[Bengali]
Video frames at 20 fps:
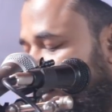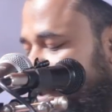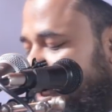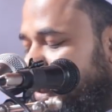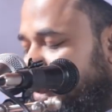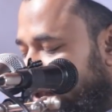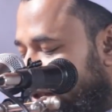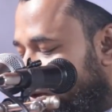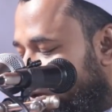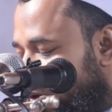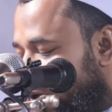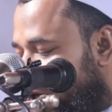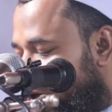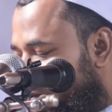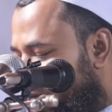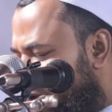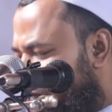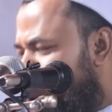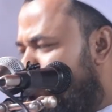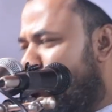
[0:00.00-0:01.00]
সাতের
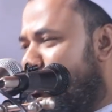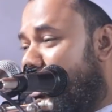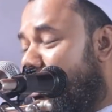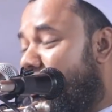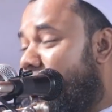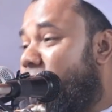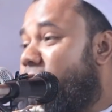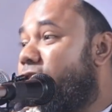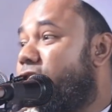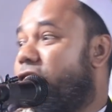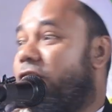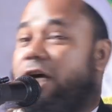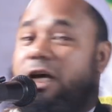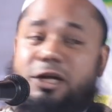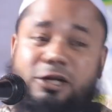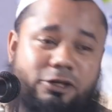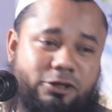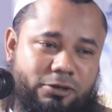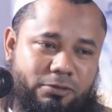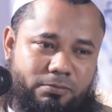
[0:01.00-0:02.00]
ঘরের মানুষটা টিন
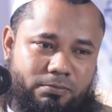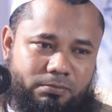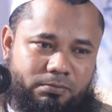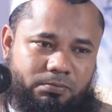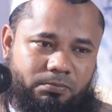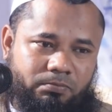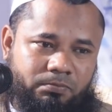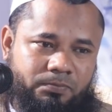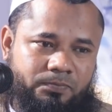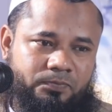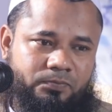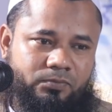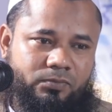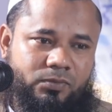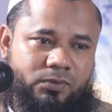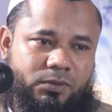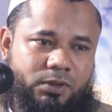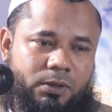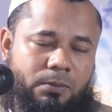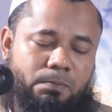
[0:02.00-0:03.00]
সাইড
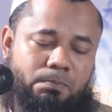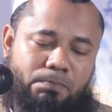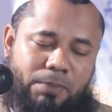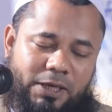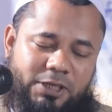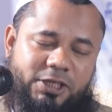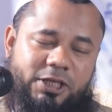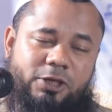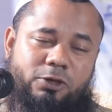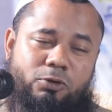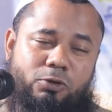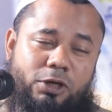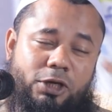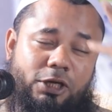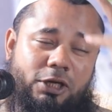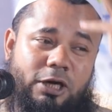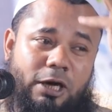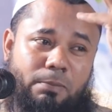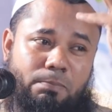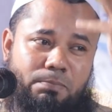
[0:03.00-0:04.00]
পাশের
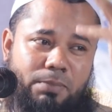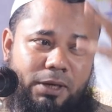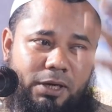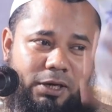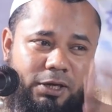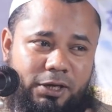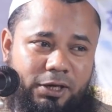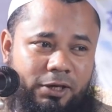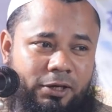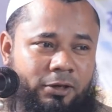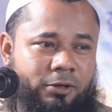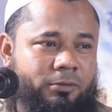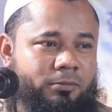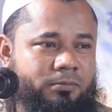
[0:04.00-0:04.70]
ঘরের হাফ বিল্ডিং